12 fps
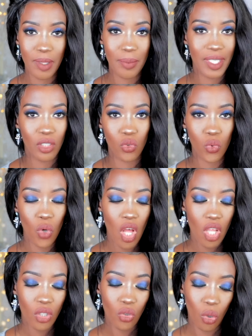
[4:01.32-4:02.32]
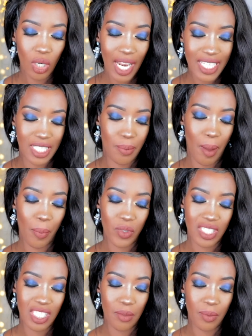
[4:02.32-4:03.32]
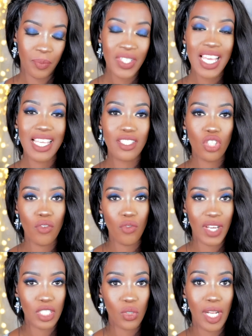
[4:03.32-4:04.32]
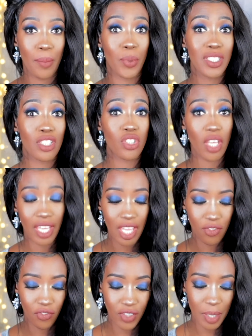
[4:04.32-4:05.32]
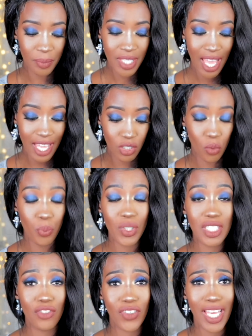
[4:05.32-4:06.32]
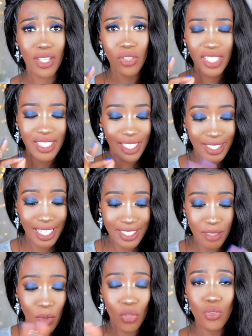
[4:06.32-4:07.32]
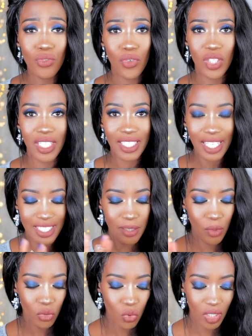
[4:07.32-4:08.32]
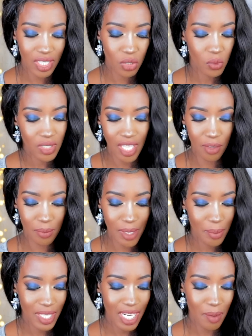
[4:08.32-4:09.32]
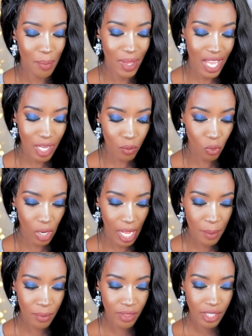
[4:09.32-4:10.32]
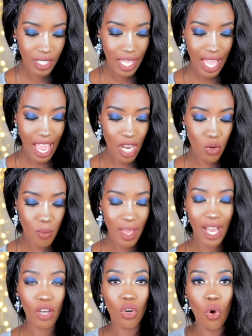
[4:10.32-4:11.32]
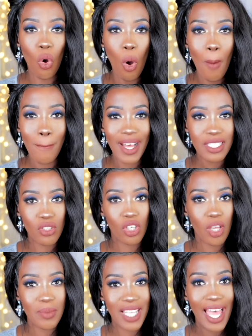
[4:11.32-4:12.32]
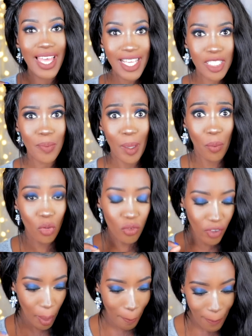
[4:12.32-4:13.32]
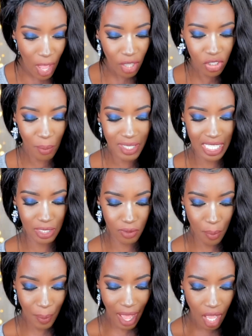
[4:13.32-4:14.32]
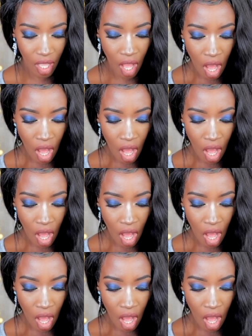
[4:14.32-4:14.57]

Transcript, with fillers: bébés et tout. Donc là c'est pas possible. Est-ce que vous voyez ce que la petite soeur FP fait à son petit frère qui est quasiment nouveau-né, quasiment nourrisson. C'est un bébé, il a même pas un mois. Elle lui met un gros masque comme ça exprès pour lui faire peur. Non mais ça se fait pas.